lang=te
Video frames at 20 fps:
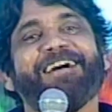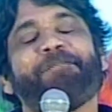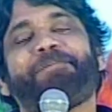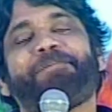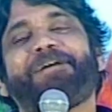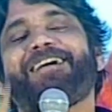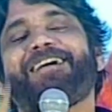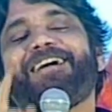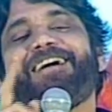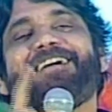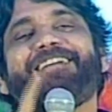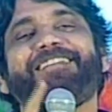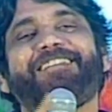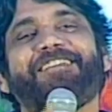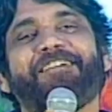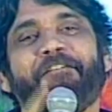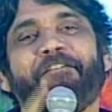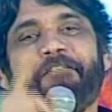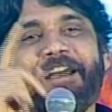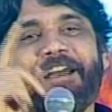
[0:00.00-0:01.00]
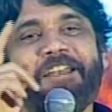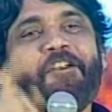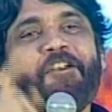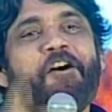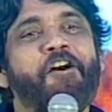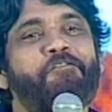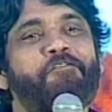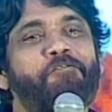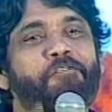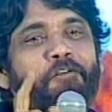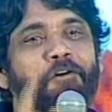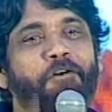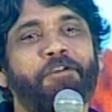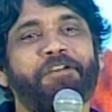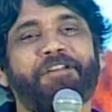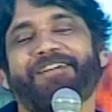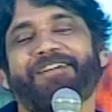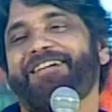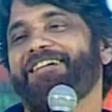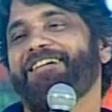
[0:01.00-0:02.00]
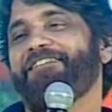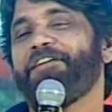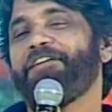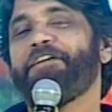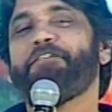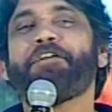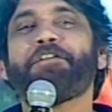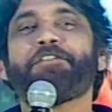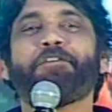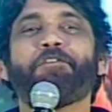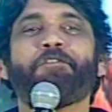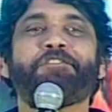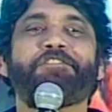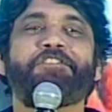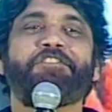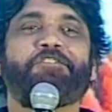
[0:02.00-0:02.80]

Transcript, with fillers: ప్రకాష్ వన్ నాట్ ఫోర్ ఫీవర్తో వచ్చి